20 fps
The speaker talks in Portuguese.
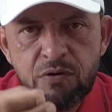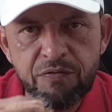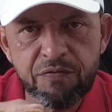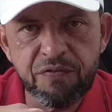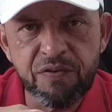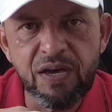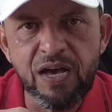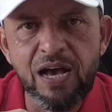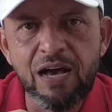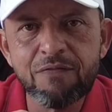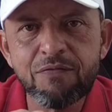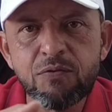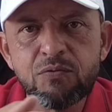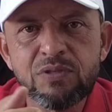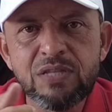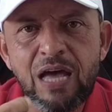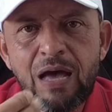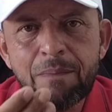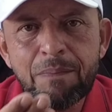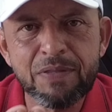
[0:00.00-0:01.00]

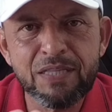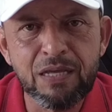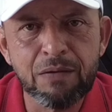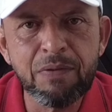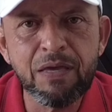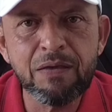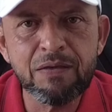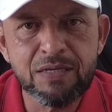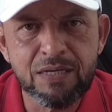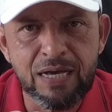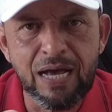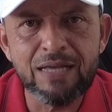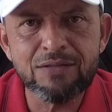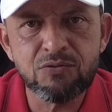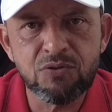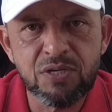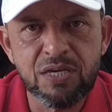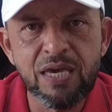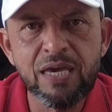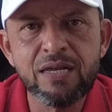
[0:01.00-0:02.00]
confiável, dá para também,
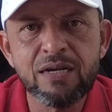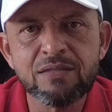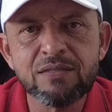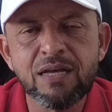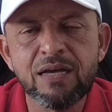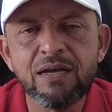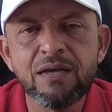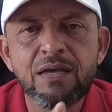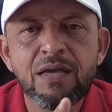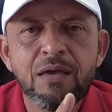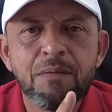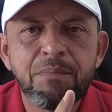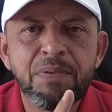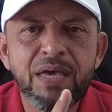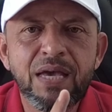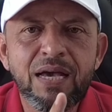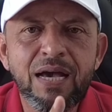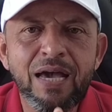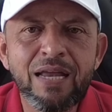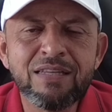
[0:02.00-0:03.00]
caso queira, tá?
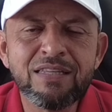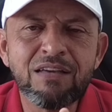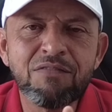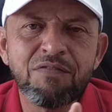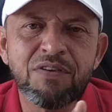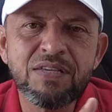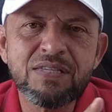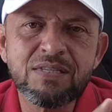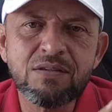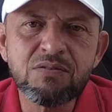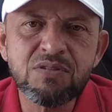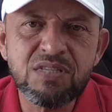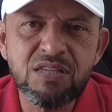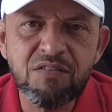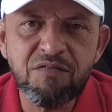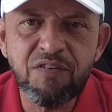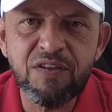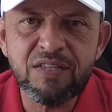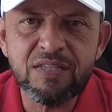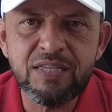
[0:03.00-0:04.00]
Pegar ele na versão
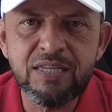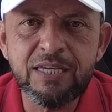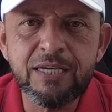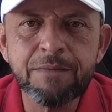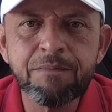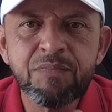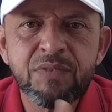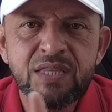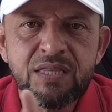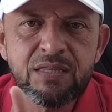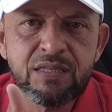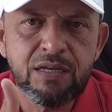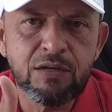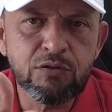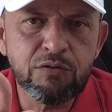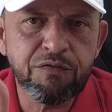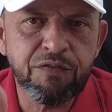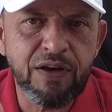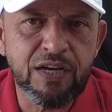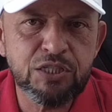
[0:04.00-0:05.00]
CVT,
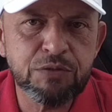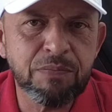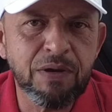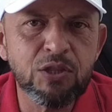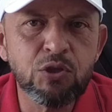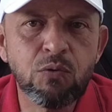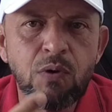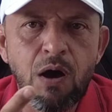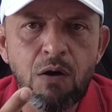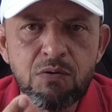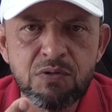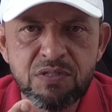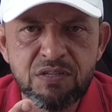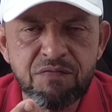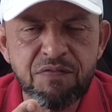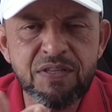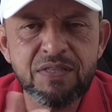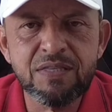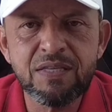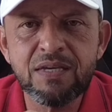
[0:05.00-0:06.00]
tanto faz manual ou
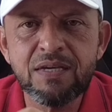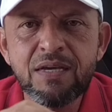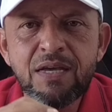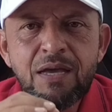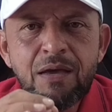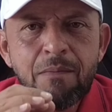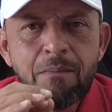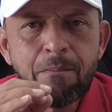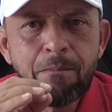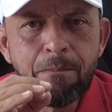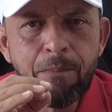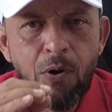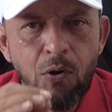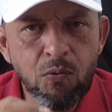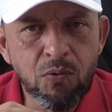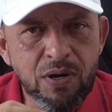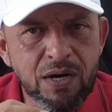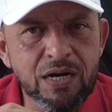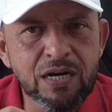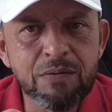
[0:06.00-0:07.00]
CVT,
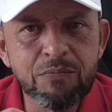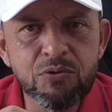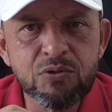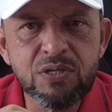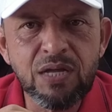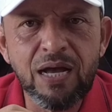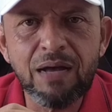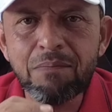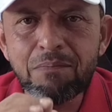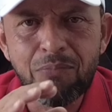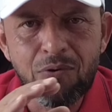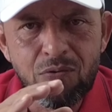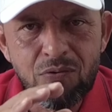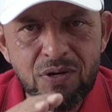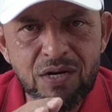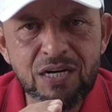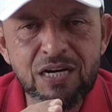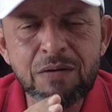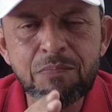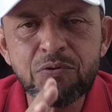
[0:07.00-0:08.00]
bom câmbio, tá?
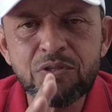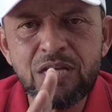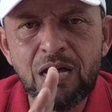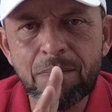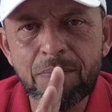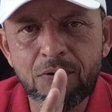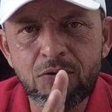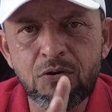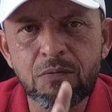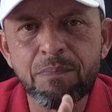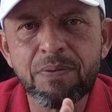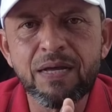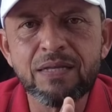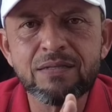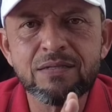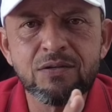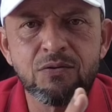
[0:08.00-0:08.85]
Bom câmbio, dá para comprar